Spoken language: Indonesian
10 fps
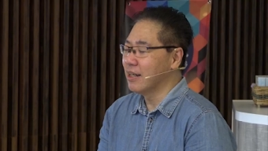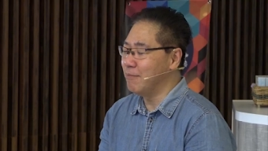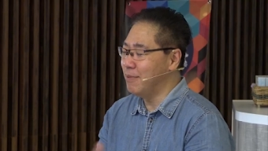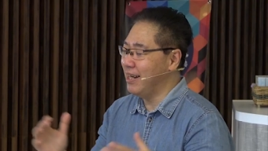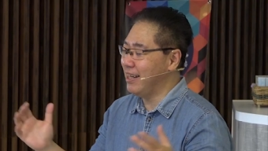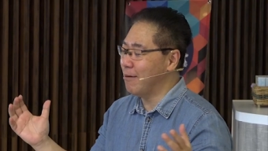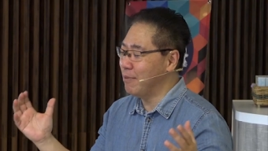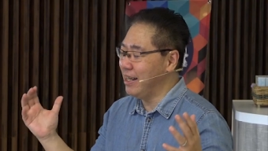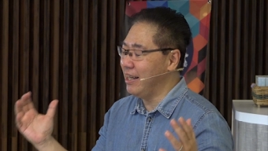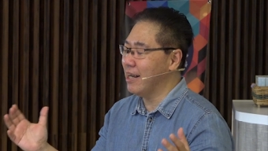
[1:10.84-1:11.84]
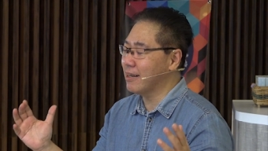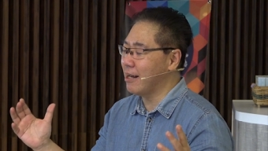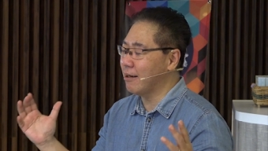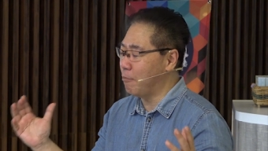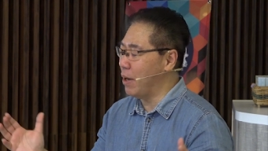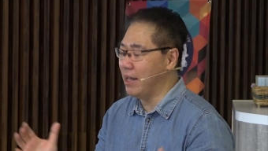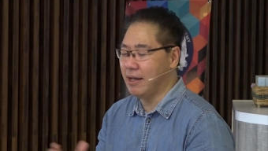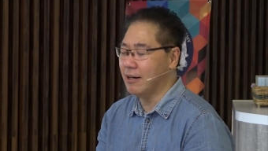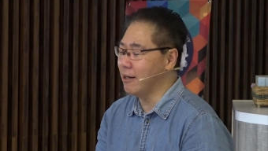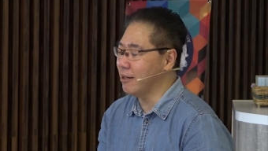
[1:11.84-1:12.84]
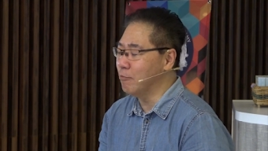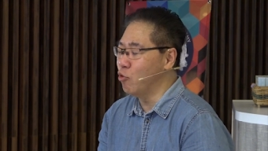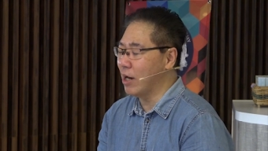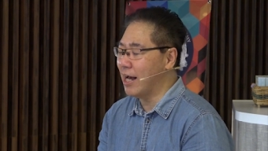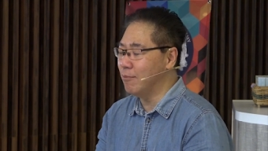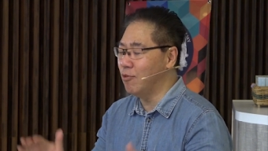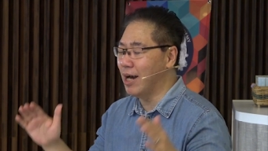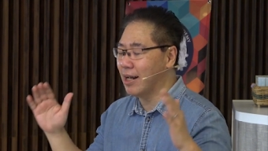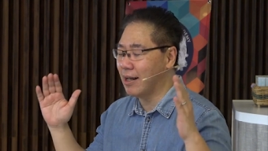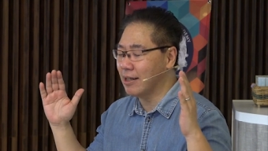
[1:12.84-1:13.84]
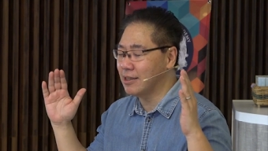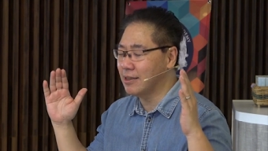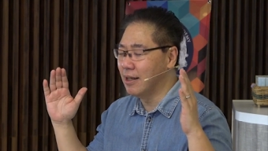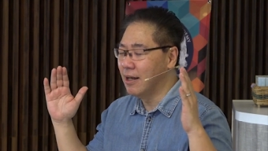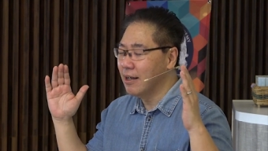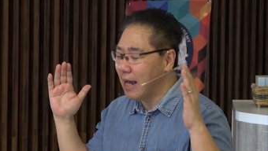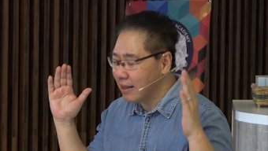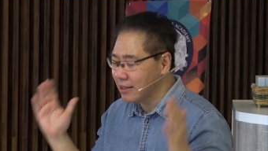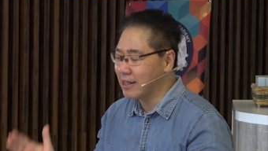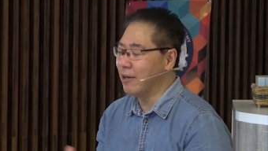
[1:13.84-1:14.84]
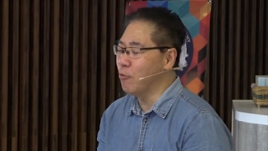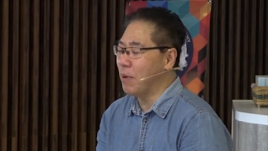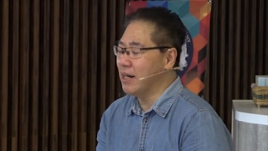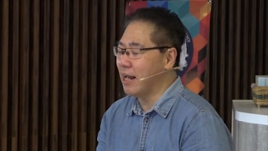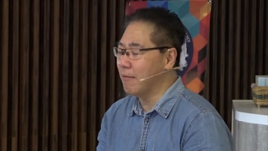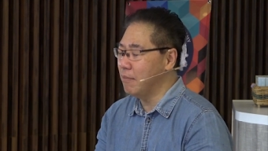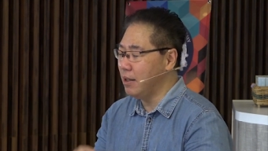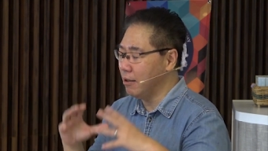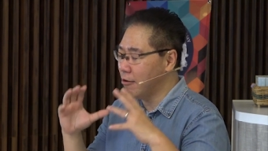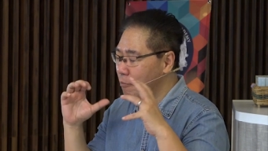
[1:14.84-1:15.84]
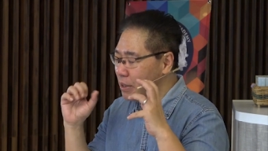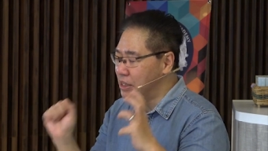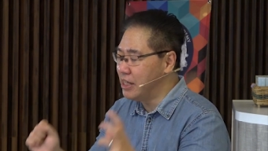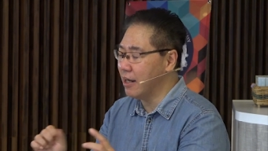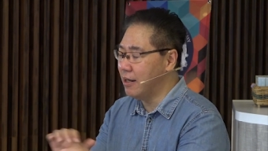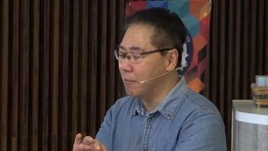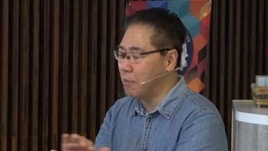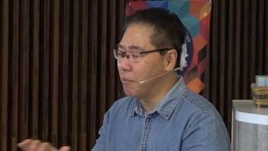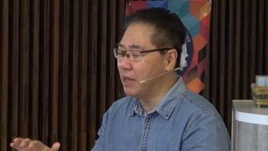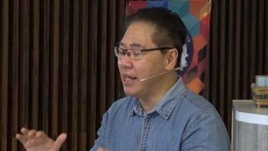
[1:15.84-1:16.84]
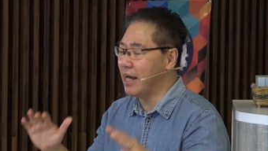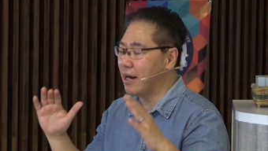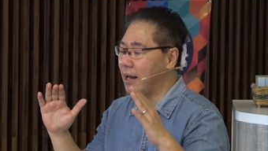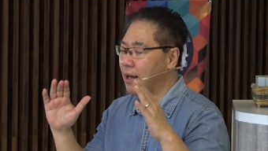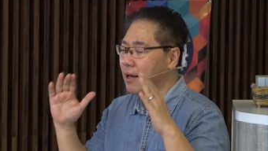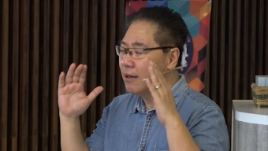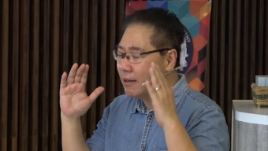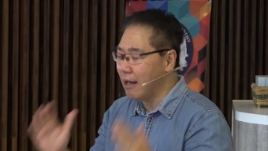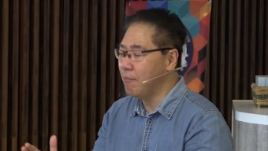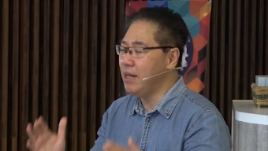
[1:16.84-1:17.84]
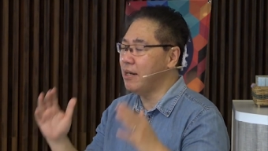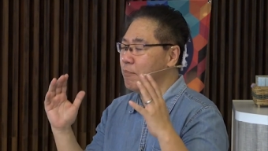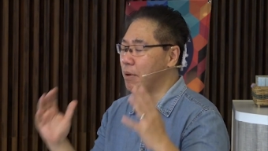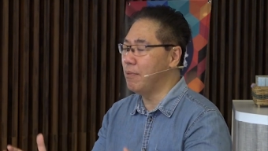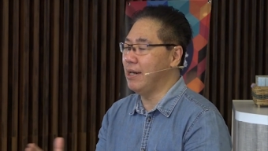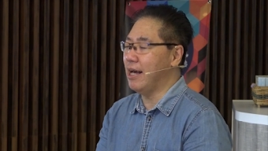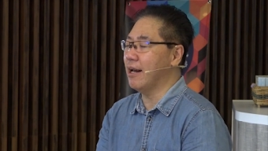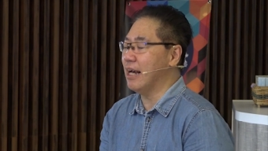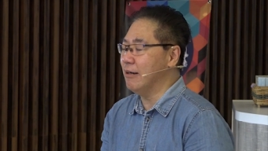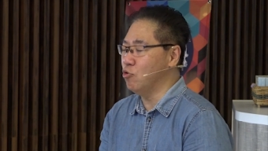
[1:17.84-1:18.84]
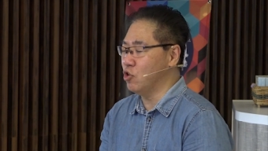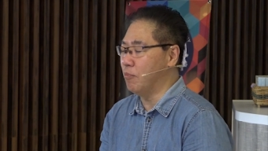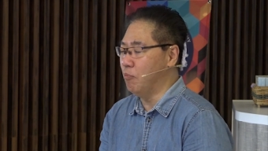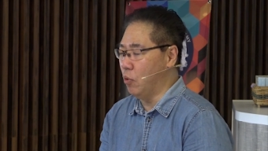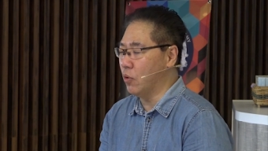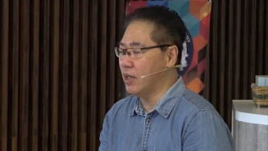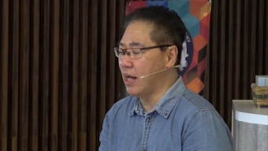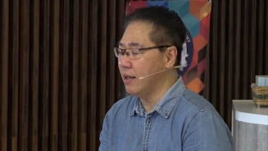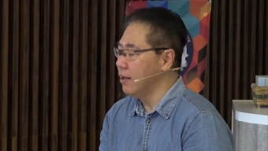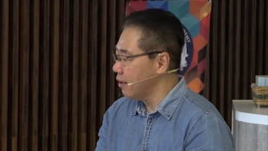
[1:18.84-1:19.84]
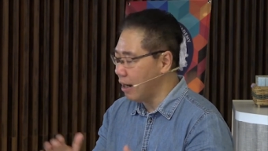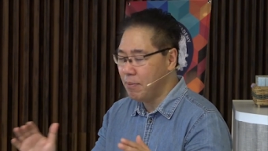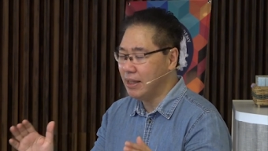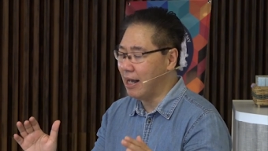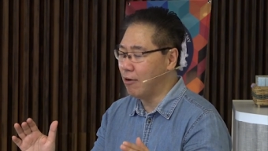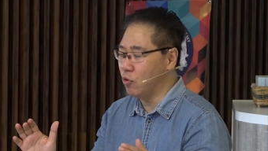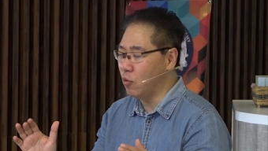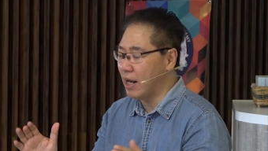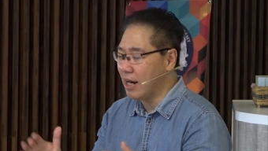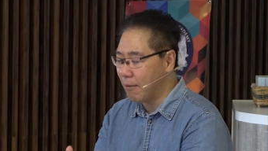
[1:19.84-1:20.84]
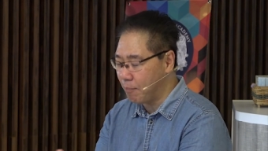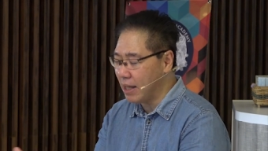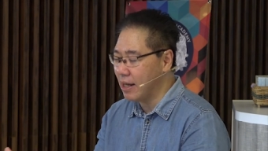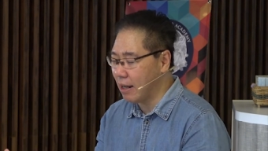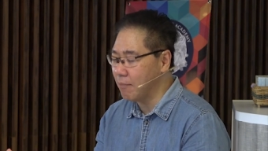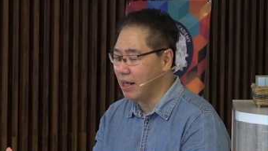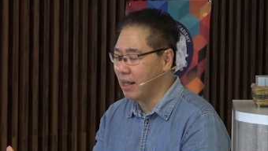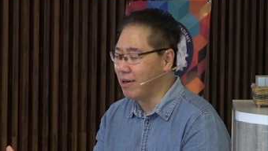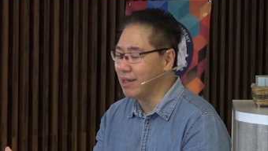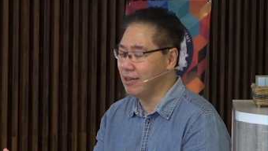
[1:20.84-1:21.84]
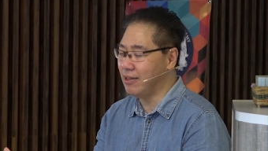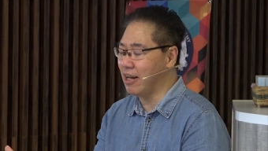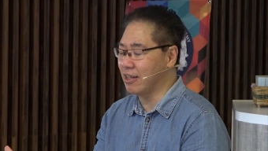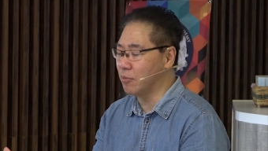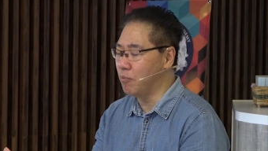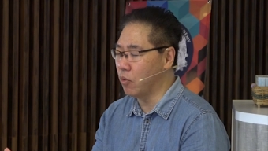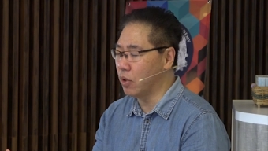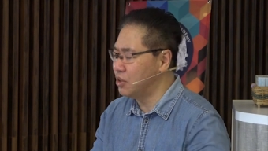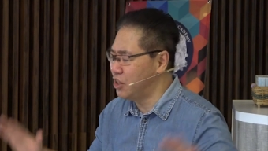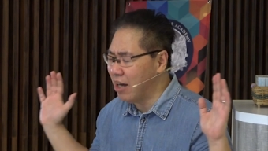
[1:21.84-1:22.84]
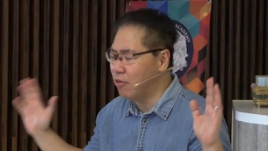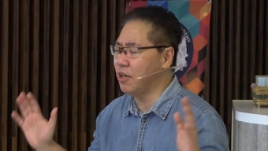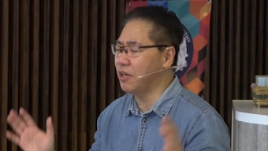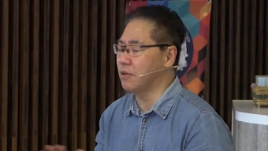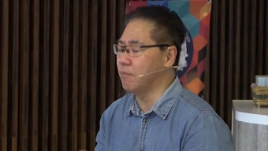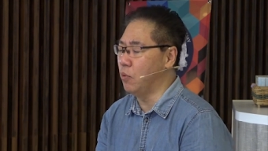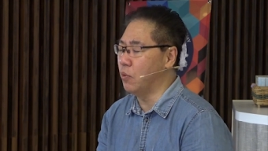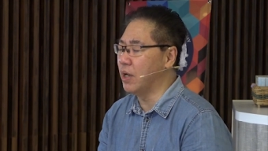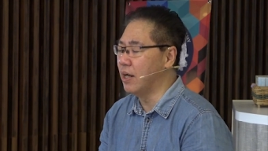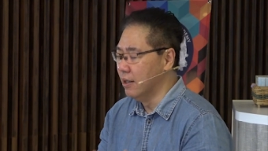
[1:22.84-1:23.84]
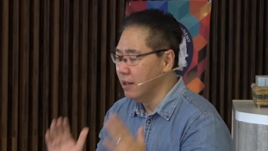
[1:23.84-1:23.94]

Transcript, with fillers: Kembali kami diingatkan kebaikan dan kemurahanmu akas atas kehidupan kami. Engkau menjaga, memelihara kami dan pemeliharaanmu sempurna. Kami tahu Tuhan apa yang kami lewati tidak sempurna, jauh dari sempurna.